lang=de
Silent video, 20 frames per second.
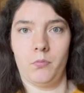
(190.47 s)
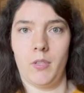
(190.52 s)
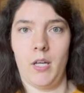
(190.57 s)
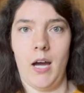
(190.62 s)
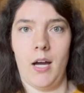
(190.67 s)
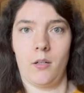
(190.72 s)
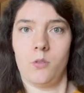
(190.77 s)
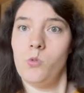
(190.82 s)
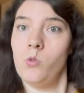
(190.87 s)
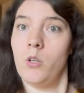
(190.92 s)

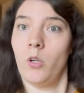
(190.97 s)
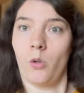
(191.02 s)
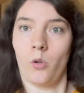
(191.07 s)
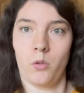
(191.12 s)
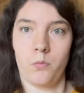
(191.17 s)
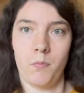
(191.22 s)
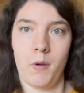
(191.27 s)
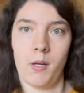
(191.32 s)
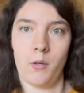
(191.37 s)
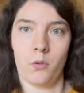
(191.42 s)
ja, gute
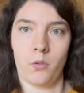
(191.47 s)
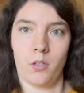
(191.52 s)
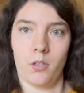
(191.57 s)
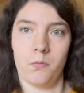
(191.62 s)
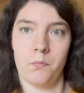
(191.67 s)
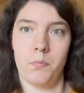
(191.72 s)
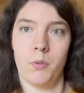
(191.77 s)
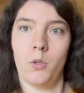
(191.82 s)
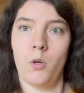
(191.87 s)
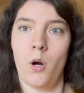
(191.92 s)

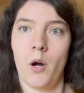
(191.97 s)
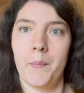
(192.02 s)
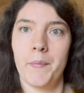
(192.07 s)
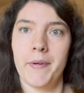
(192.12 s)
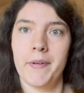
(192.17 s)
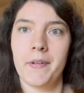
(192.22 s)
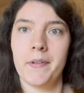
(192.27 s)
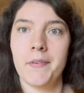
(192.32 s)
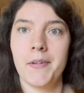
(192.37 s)
Rückmeldungen bekommen.